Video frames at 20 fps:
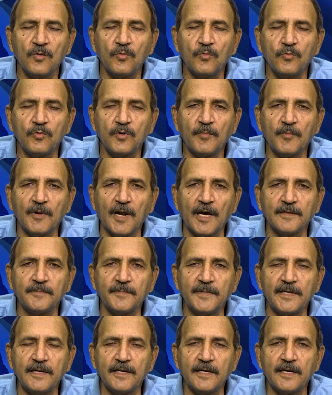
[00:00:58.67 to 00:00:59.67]
उनके
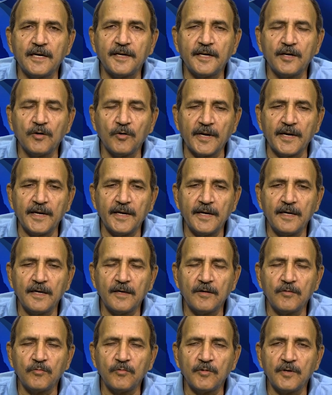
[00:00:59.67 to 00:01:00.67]
मुलाजमीन इकट्ठे हो रहे हैं
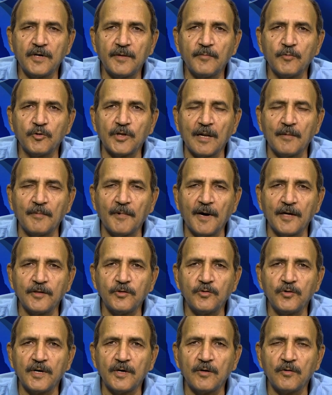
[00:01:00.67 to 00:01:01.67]
उनके मुतालबात
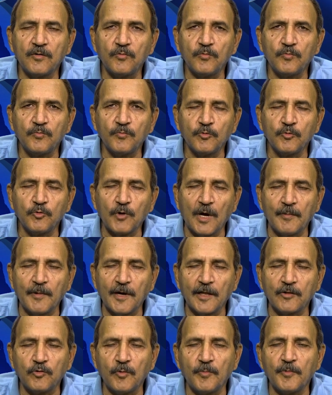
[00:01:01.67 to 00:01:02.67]
जो हैं उन
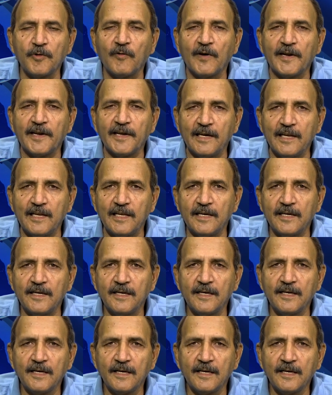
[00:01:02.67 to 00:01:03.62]
मुतालबात को मनवाने के लिए